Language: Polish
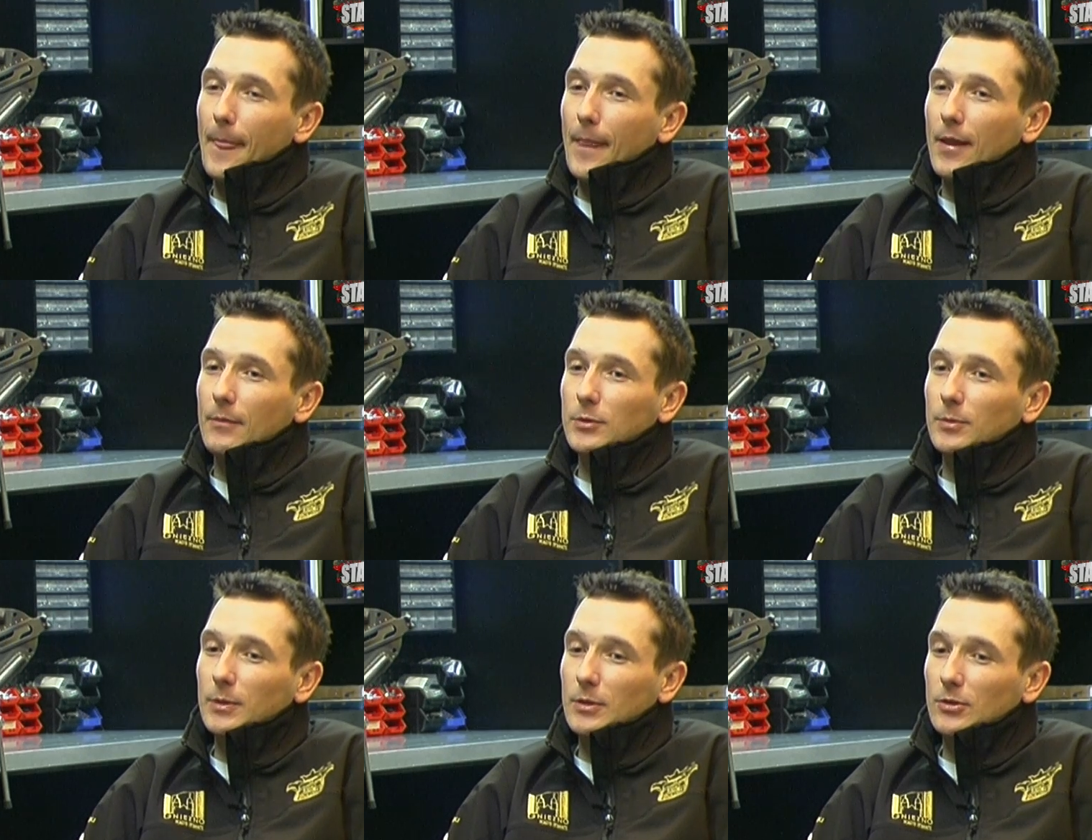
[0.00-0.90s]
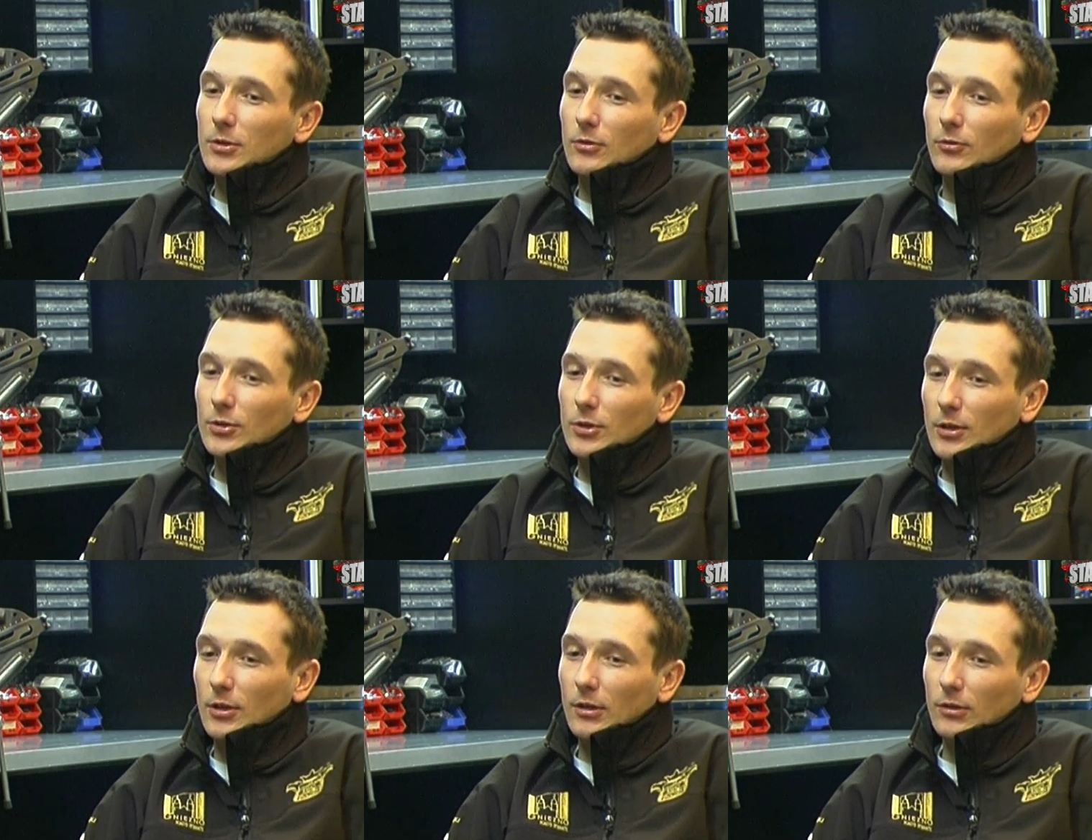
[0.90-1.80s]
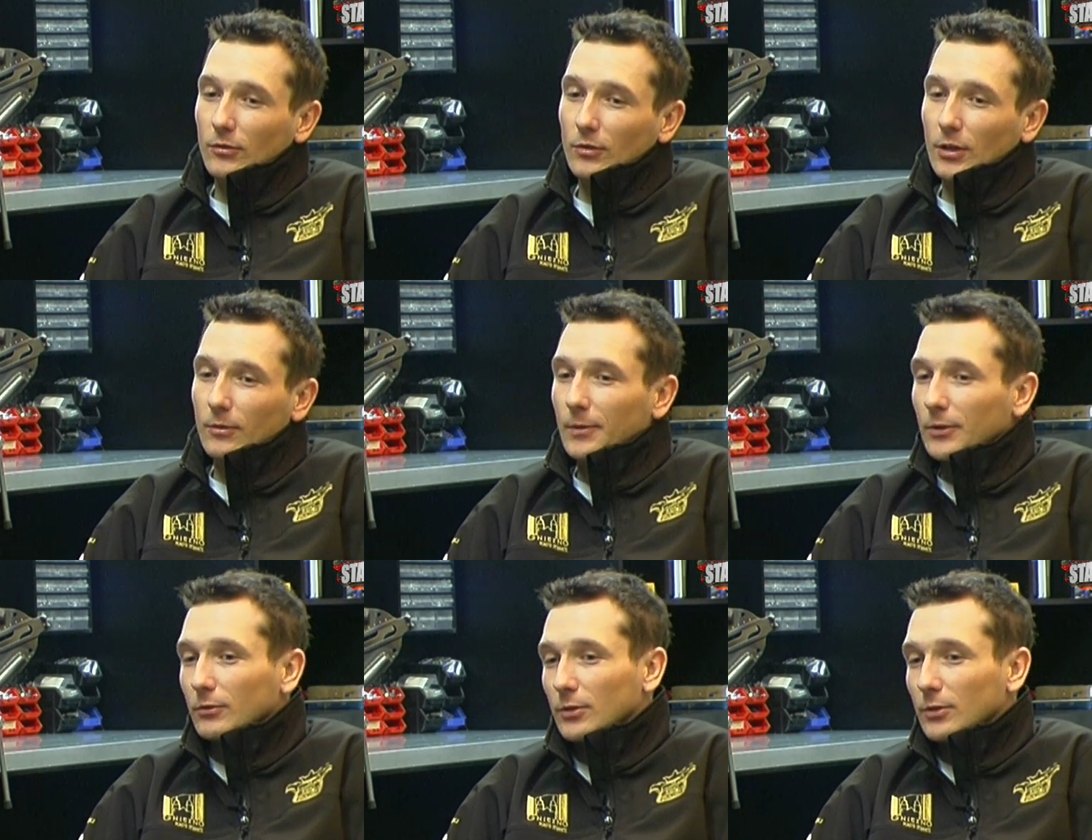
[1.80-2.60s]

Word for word: e, muszę powiedzieć, że dojście do tego momentu,